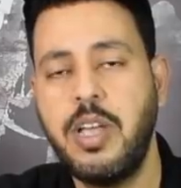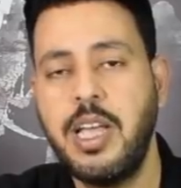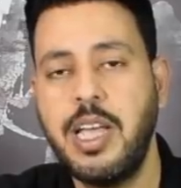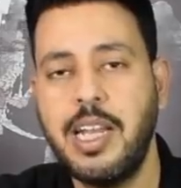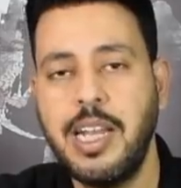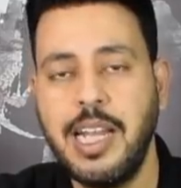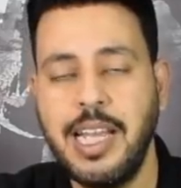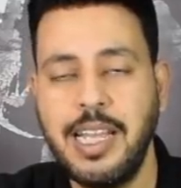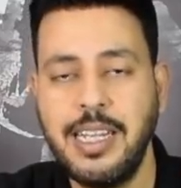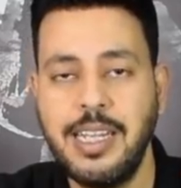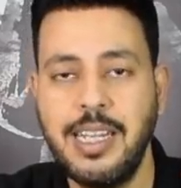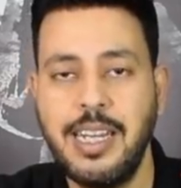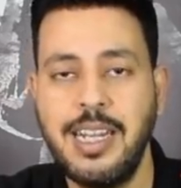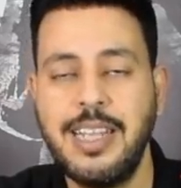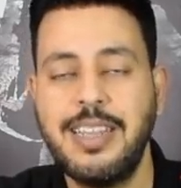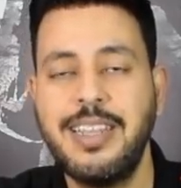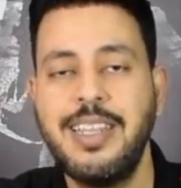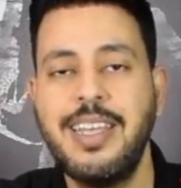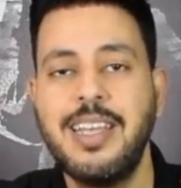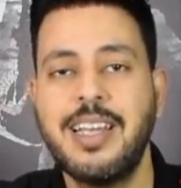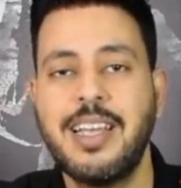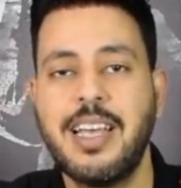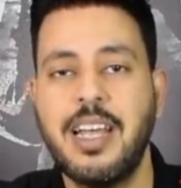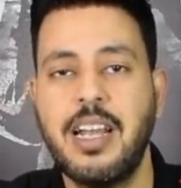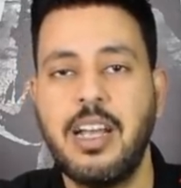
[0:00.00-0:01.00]
لان
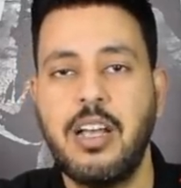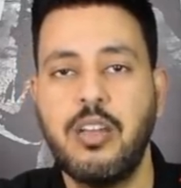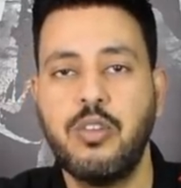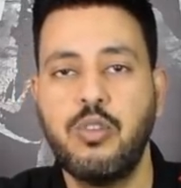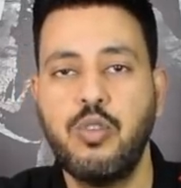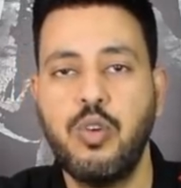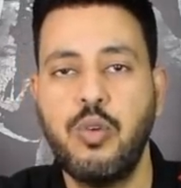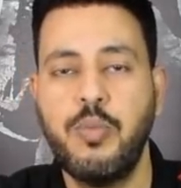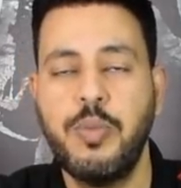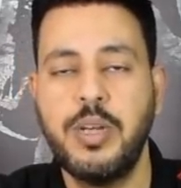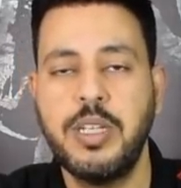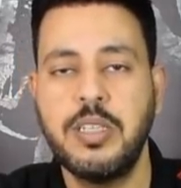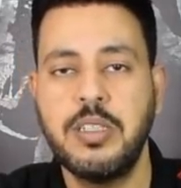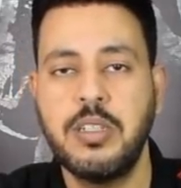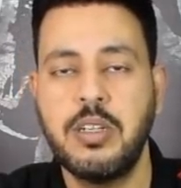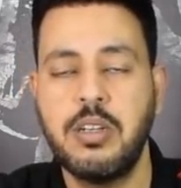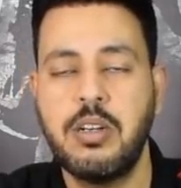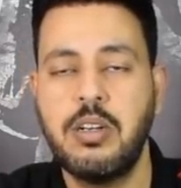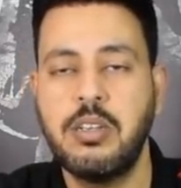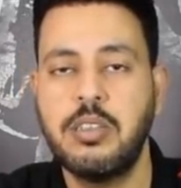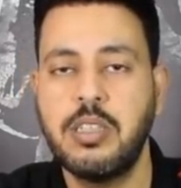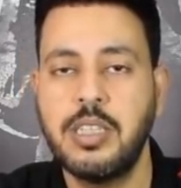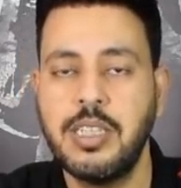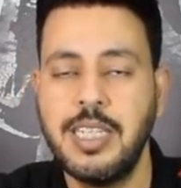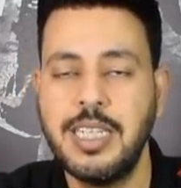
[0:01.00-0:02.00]
الاثنين كان عندهم
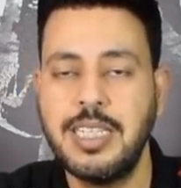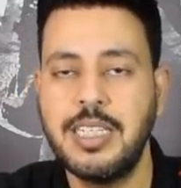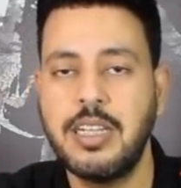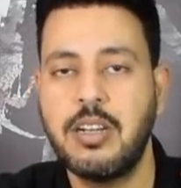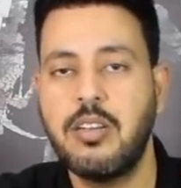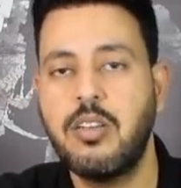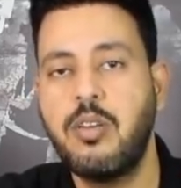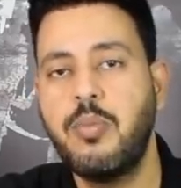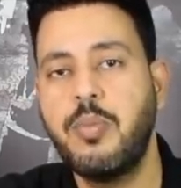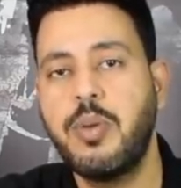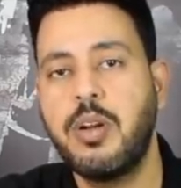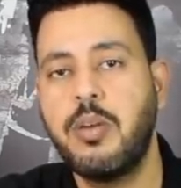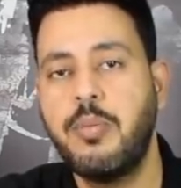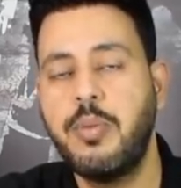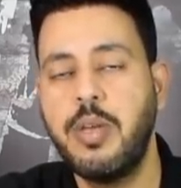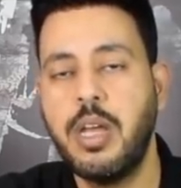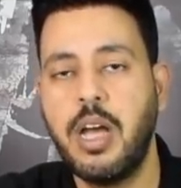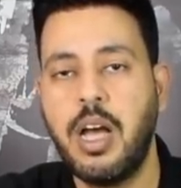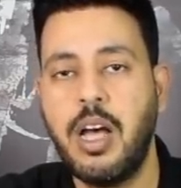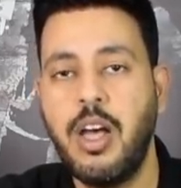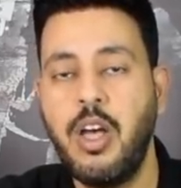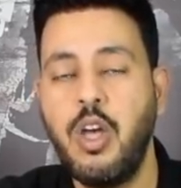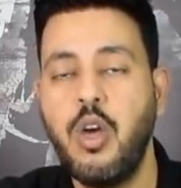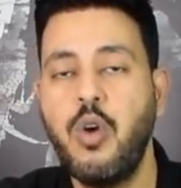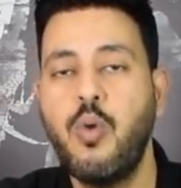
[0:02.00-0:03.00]
انذارات نزل رامي
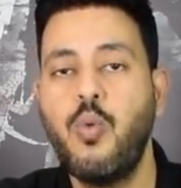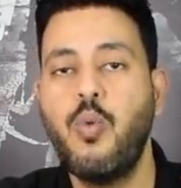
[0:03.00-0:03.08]
ربيعه